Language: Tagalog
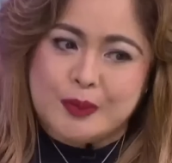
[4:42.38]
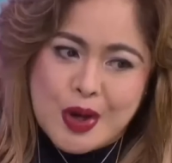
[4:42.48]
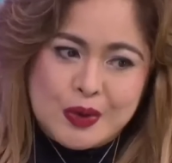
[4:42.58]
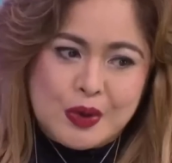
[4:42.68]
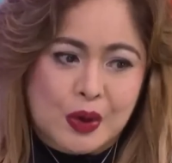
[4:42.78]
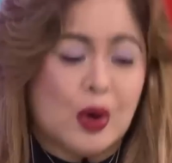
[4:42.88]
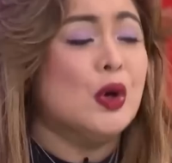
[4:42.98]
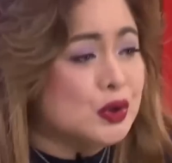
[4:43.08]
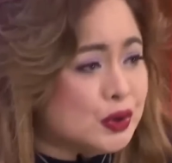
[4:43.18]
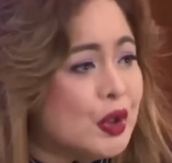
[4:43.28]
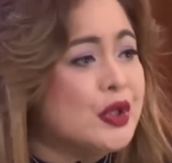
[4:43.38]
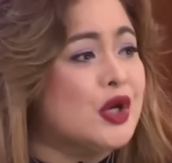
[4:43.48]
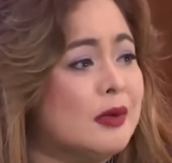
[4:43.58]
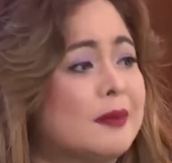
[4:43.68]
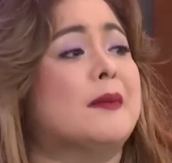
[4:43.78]
ako, oo, totoo
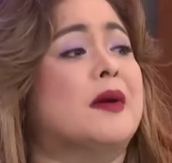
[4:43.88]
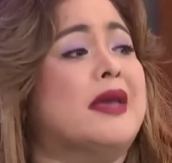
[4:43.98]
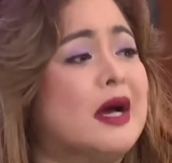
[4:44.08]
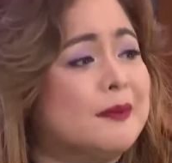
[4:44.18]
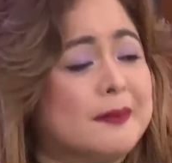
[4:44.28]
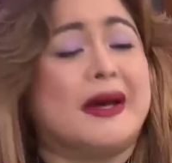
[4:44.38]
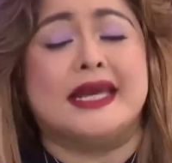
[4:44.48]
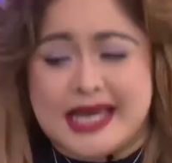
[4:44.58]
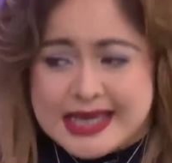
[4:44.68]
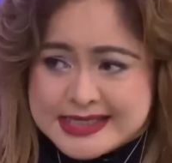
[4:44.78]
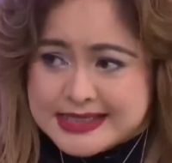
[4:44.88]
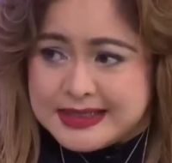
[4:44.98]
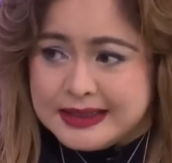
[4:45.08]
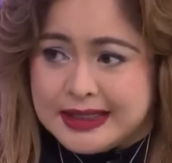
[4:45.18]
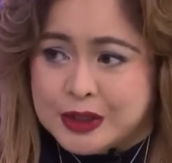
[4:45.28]
yun, magpapamakeup ka pa. Yes,
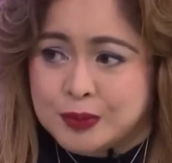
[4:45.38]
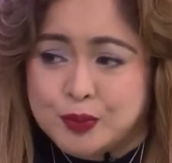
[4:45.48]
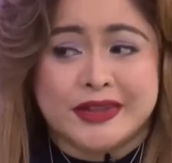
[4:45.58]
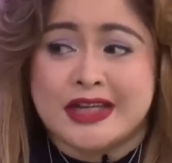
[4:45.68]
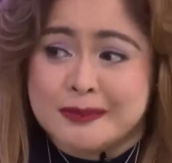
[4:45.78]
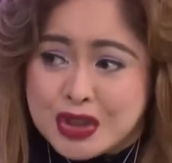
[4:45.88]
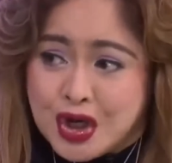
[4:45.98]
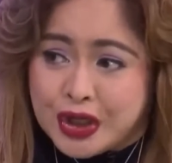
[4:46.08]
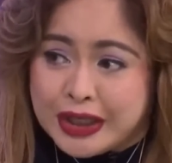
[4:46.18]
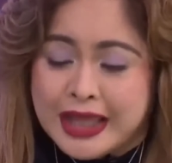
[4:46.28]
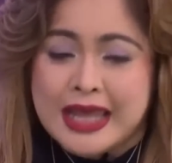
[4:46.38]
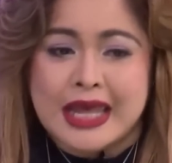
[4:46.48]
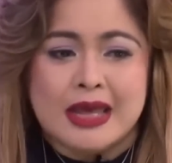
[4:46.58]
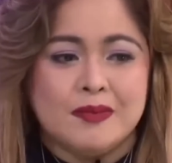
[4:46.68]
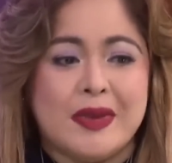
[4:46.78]
ganon. Pwede naman yon.
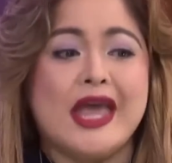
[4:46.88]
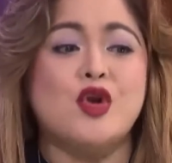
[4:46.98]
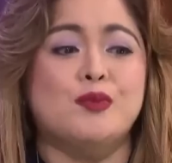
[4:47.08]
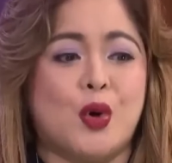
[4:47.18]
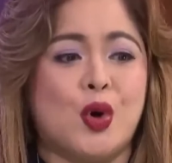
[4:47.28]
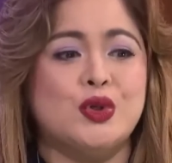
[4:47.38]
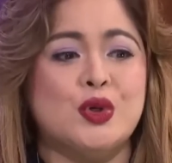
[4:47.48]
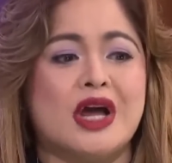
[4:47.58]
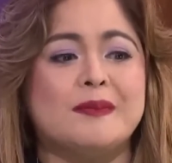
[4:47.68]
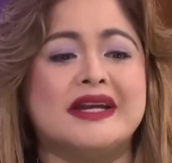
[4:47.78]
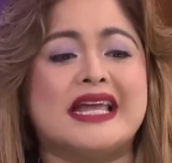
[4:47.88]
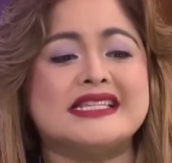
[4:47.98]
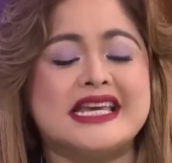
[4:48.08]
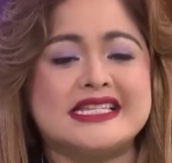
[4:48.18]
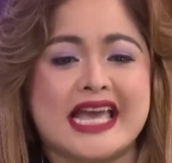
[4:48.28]
Pero po, yung kapag
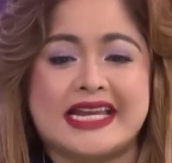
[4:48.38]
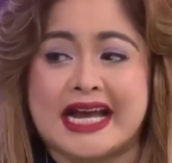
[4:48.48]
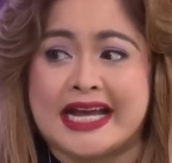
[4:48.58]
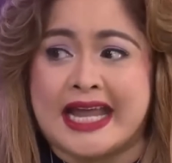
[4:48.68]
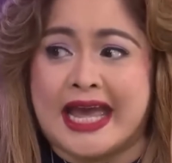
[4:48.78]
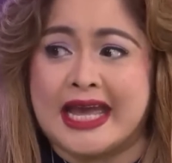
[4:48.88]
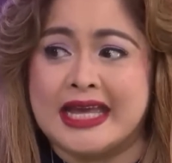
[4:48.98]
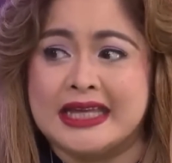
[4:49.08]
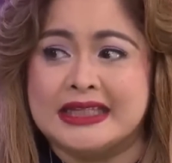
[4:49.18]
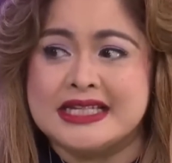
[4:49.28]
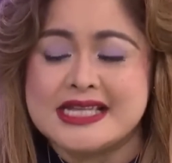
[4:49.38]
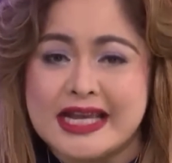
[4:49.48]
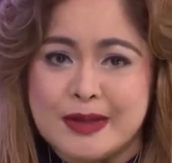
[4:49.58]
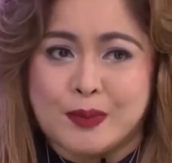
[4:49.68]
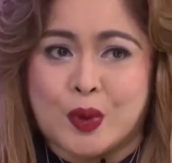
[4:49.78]
nasa eksena ka na,
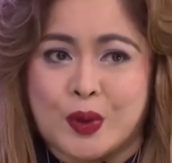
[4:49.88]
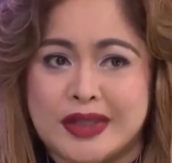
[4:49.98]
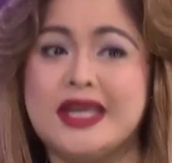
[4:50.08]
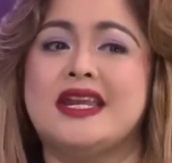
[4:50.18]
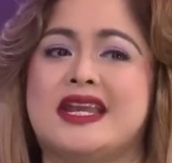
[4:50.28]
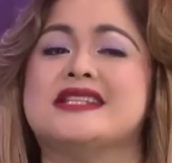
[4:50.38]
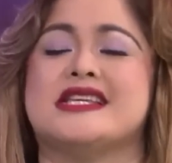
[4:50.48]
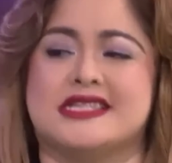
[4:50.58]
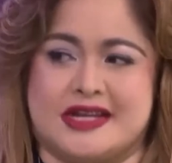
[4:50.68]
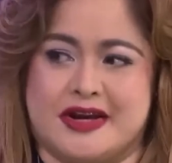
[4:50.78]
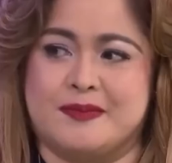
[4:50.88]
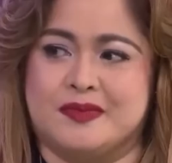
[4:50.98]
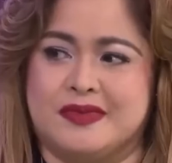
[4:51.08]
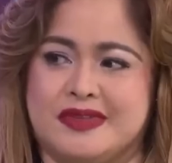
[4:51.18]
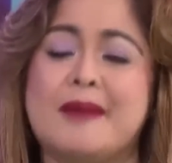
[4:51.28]
sana po, hindi na
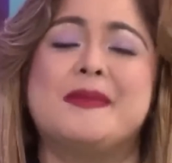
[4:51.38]
nagsiscript. Dapat